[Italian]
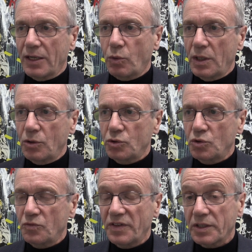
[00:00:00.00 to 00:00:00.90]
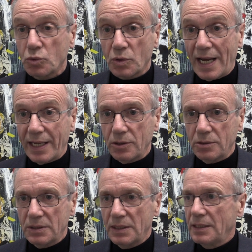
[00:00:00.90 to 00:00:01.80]
è quello di un
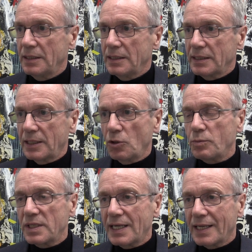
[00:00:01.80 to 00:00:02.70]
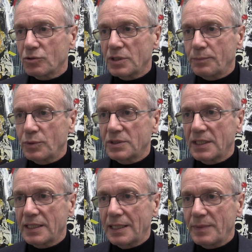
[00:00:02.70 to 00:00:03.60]
verduraio che è obbligato dal
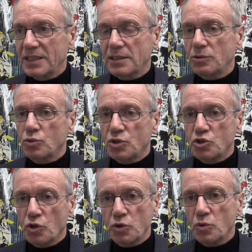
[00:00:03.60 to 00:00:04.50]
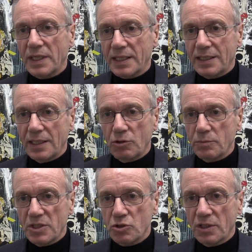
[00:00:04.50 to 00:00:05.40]
potere a mettere tutti i giorni un cartello
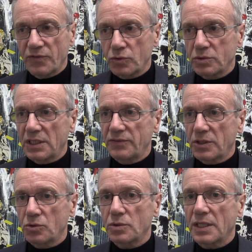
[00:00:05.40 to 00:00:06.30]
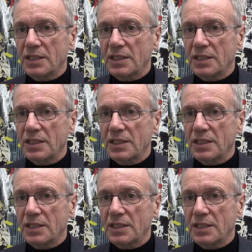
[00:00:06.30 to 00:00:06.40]
in mezzo alla frutta e alla verdura